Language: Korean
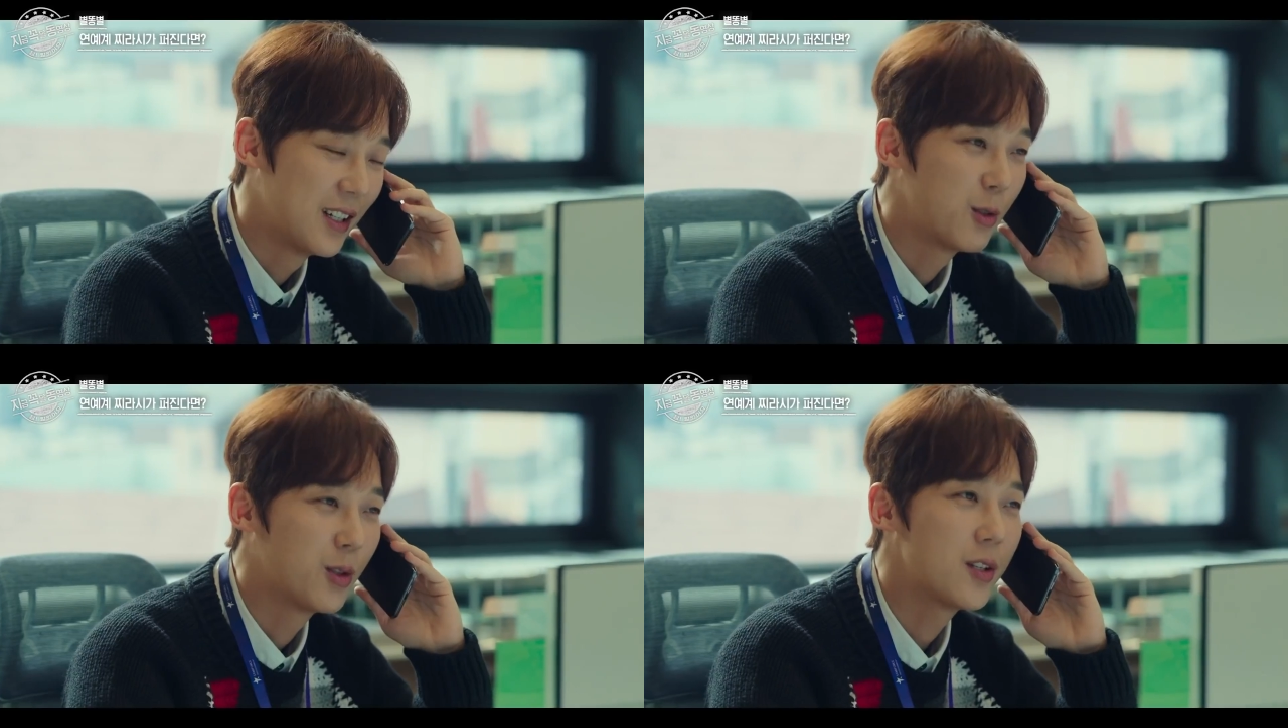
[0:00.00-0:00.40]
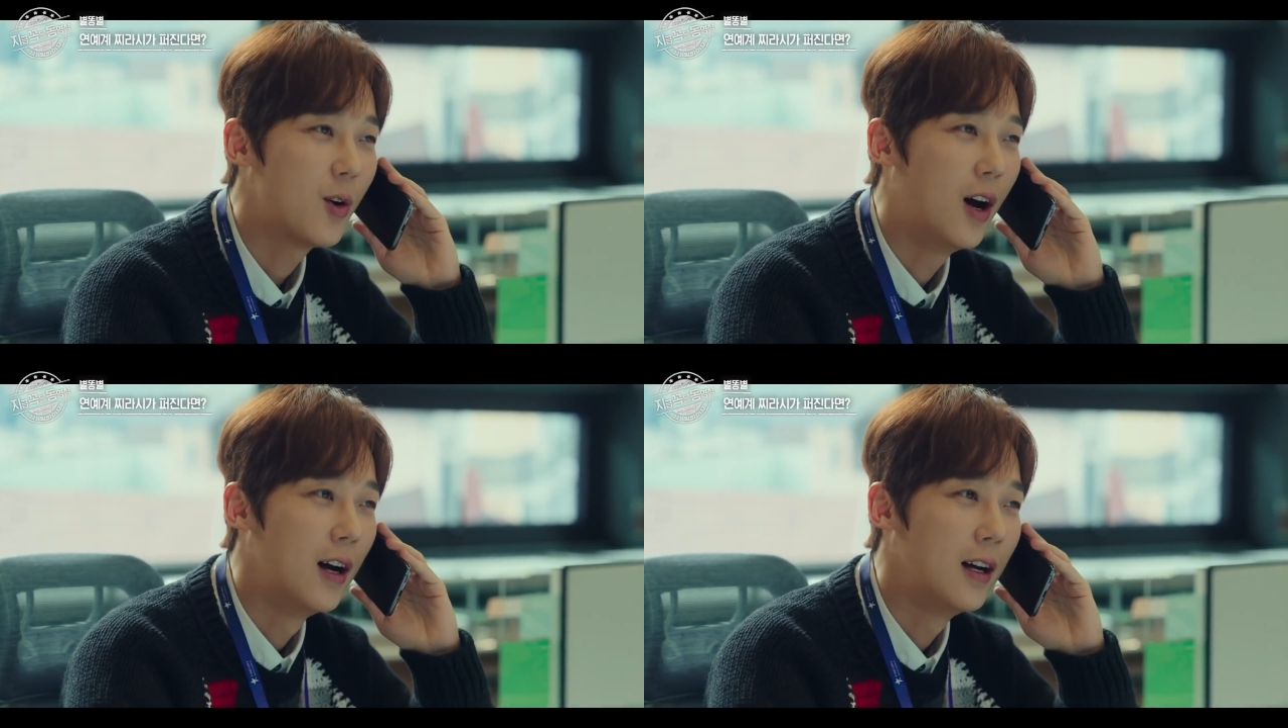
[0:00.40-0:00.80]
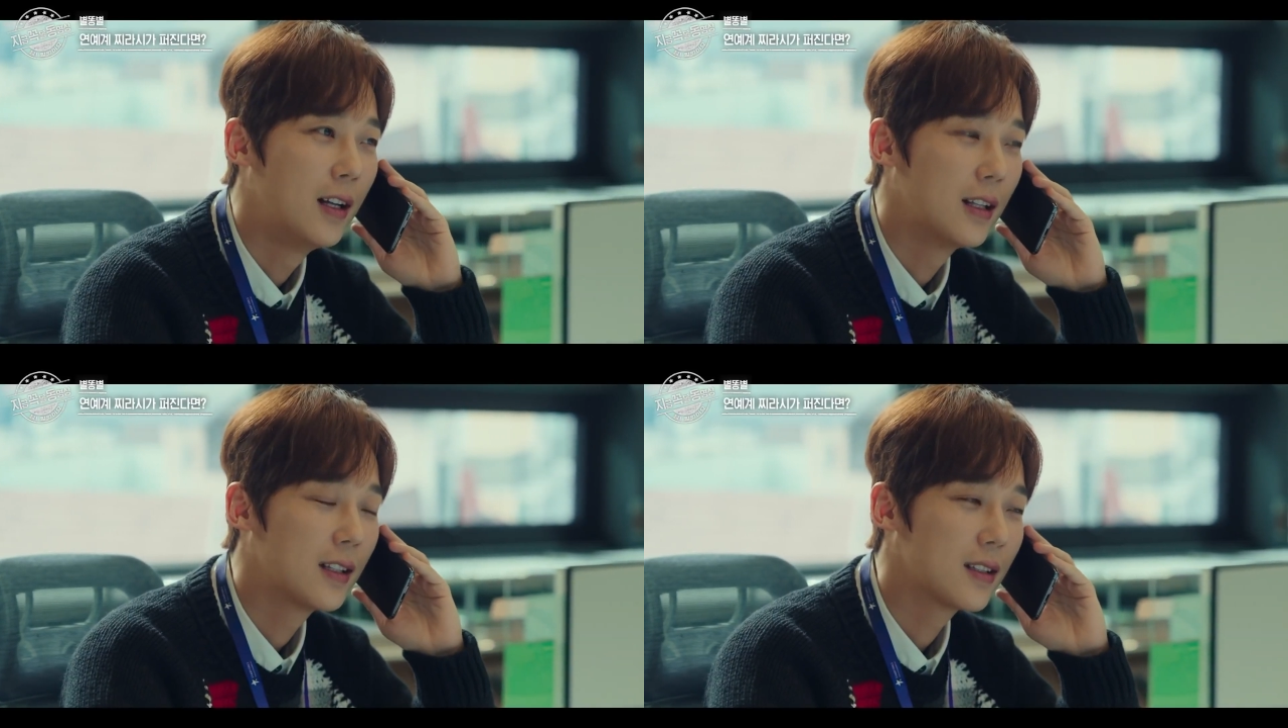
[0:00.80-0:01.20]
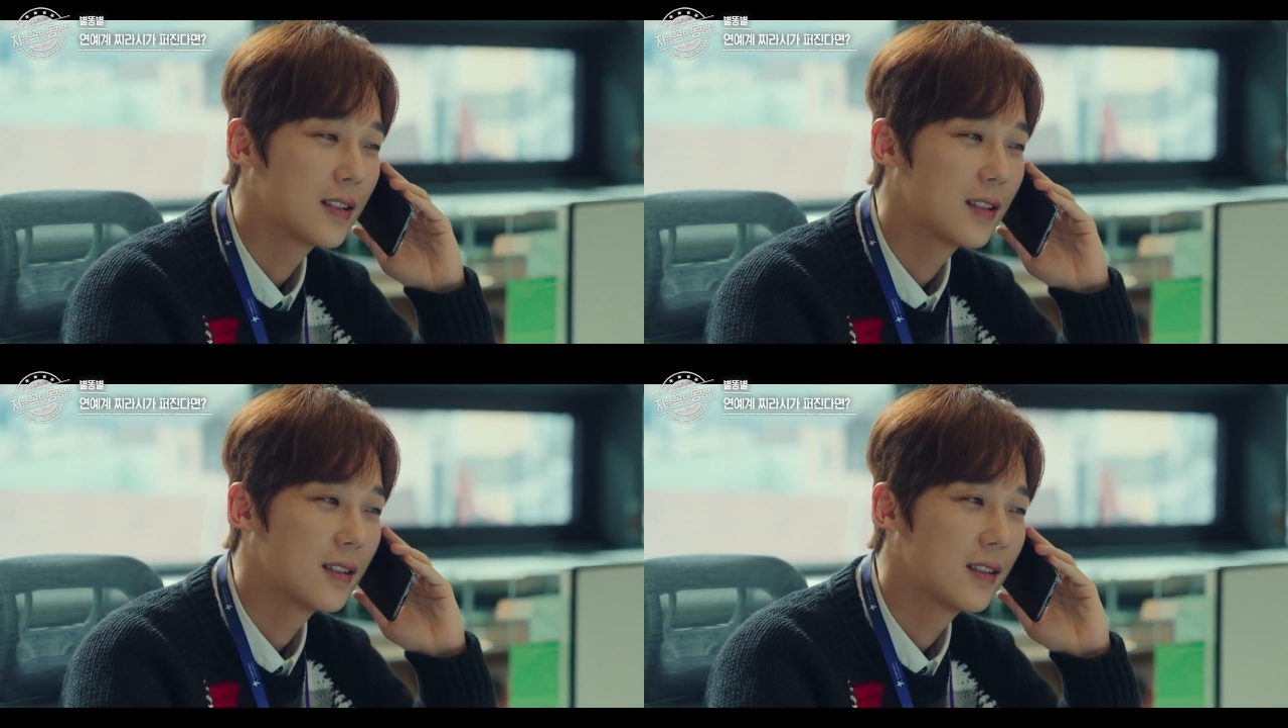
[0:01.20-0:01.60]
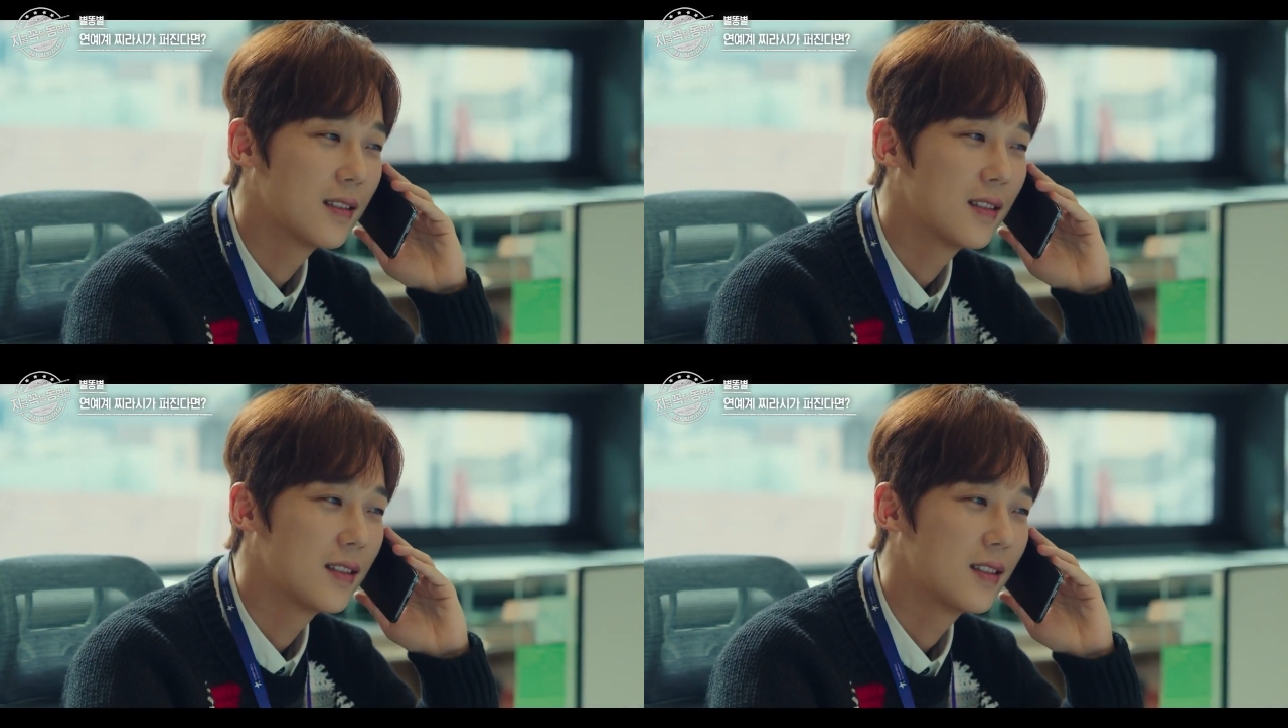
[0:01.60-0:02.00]
아, 그리고 대성아.
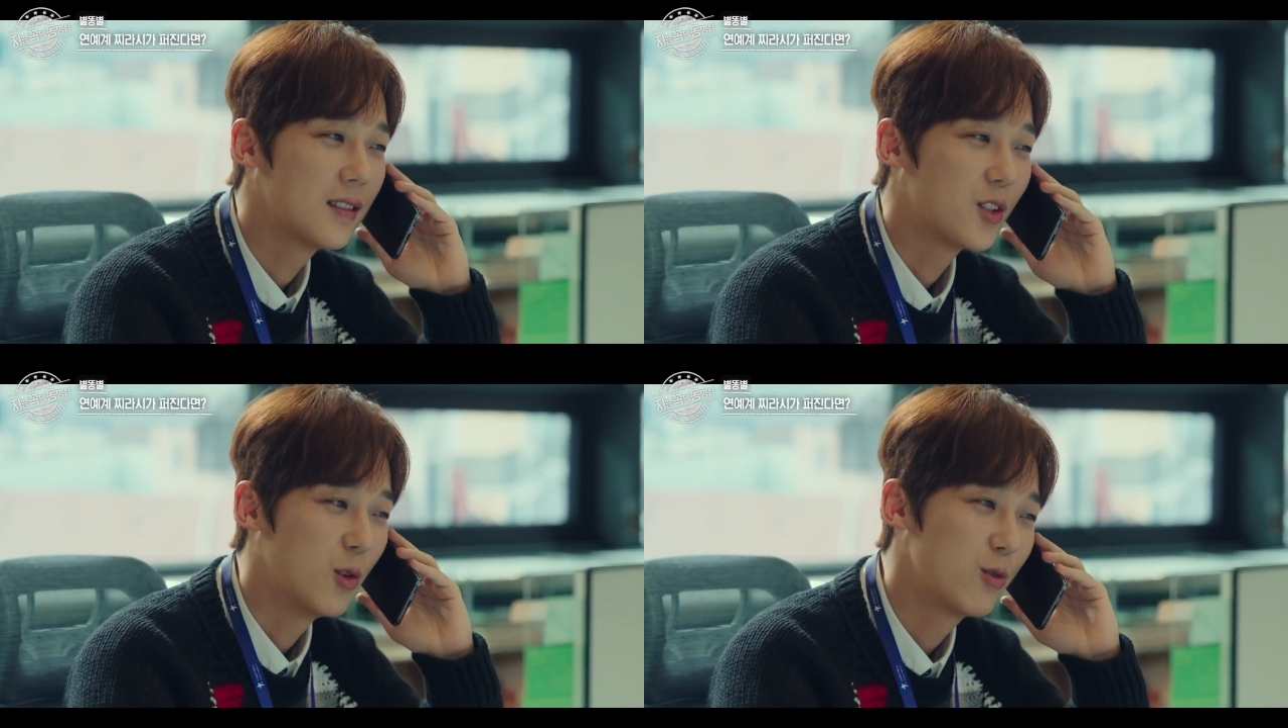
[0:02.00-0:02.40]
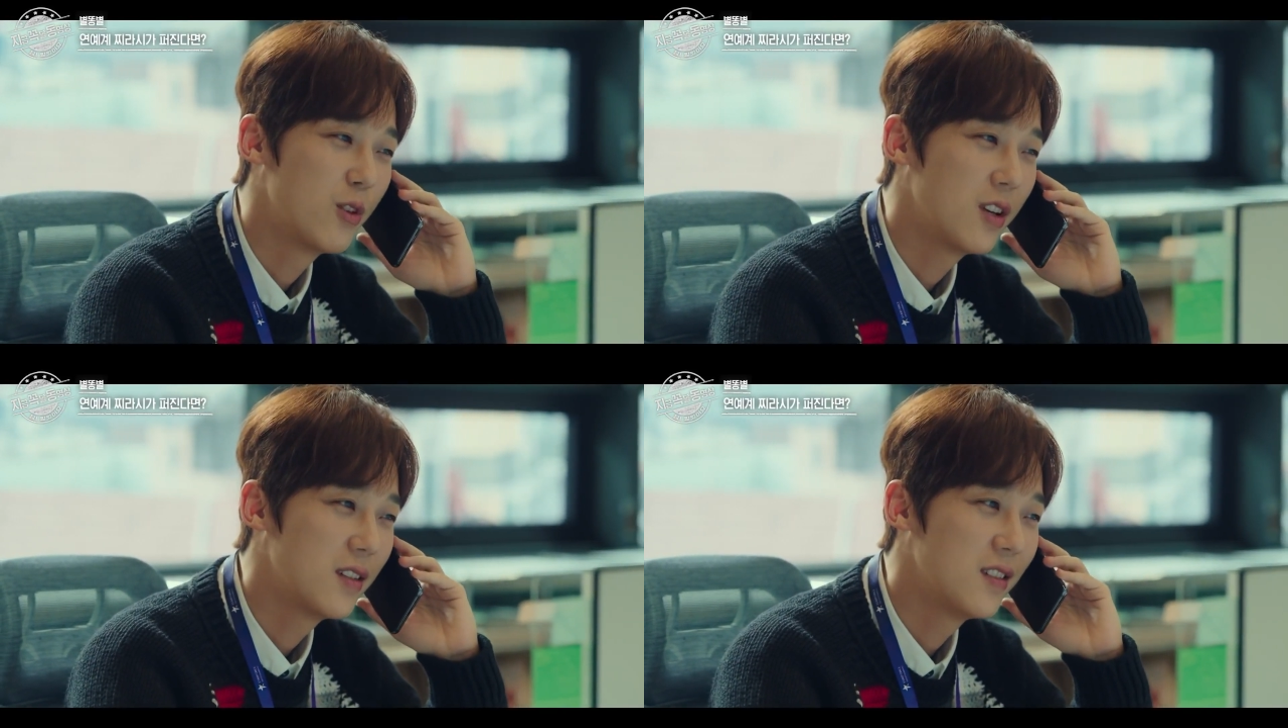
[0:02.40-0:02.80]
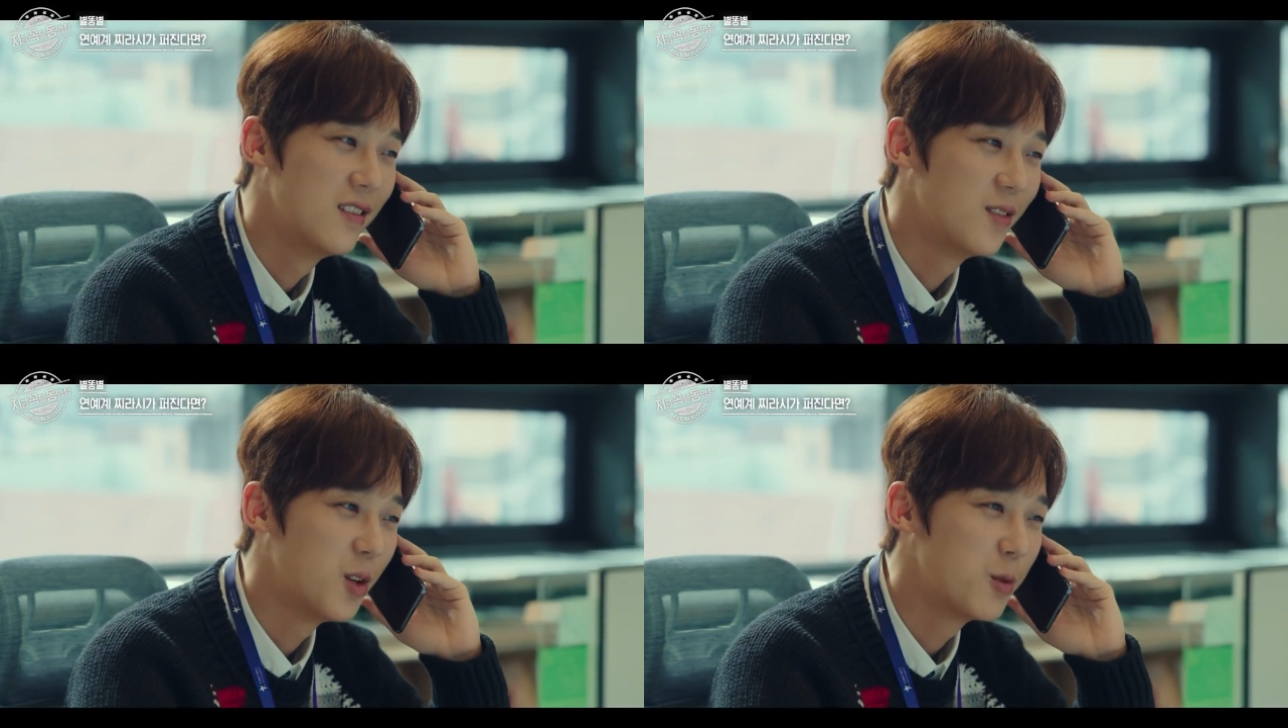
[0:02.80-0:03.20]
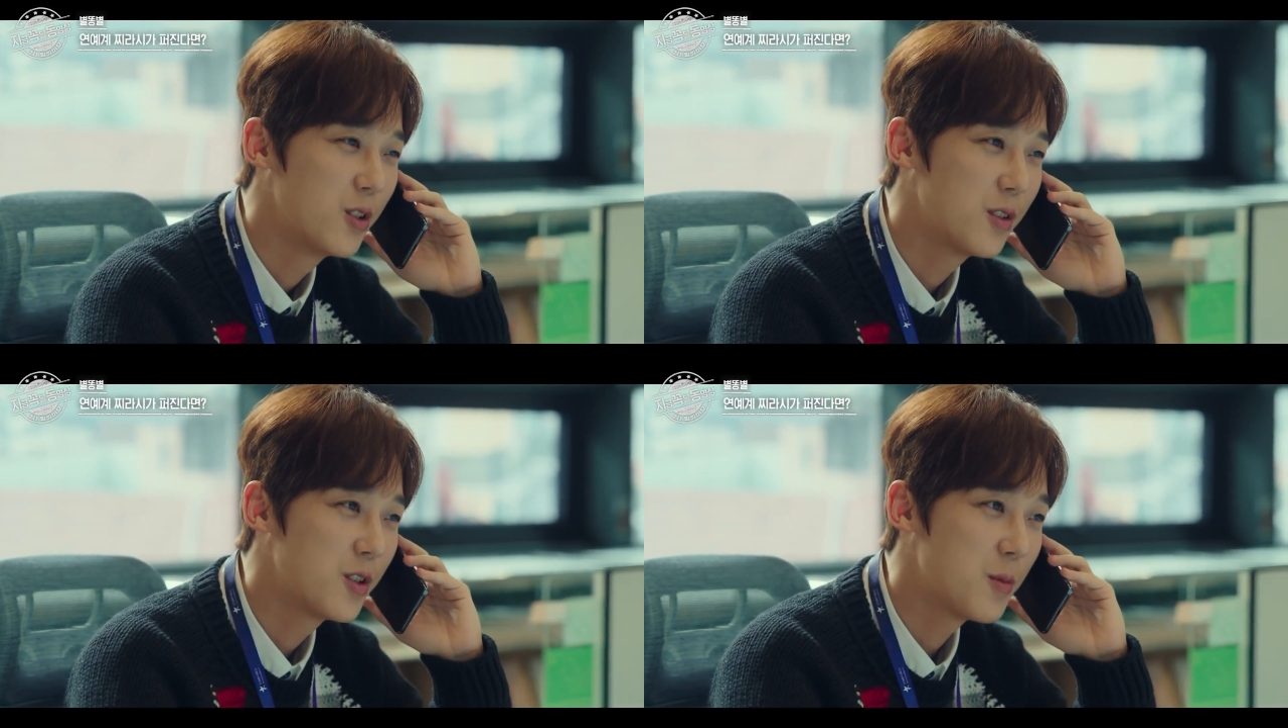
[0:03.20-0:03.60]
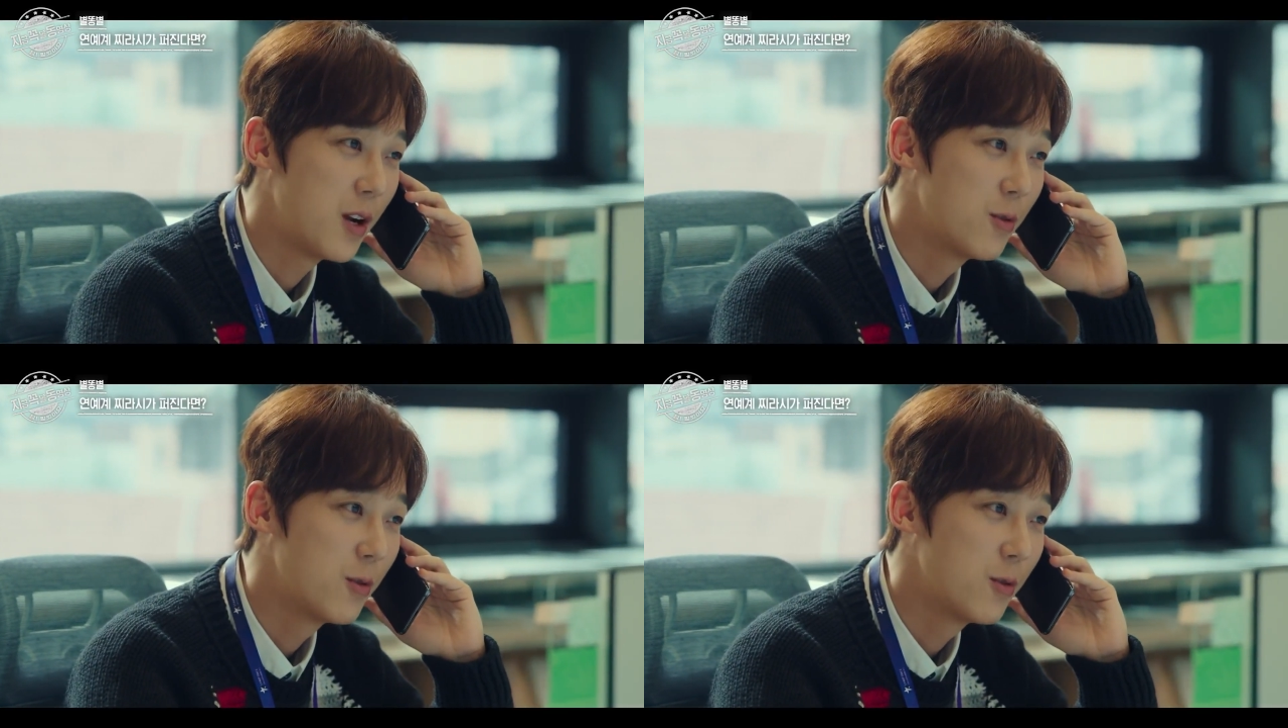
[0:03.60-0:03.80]
정수리 얘기는 너무 신경 쓰지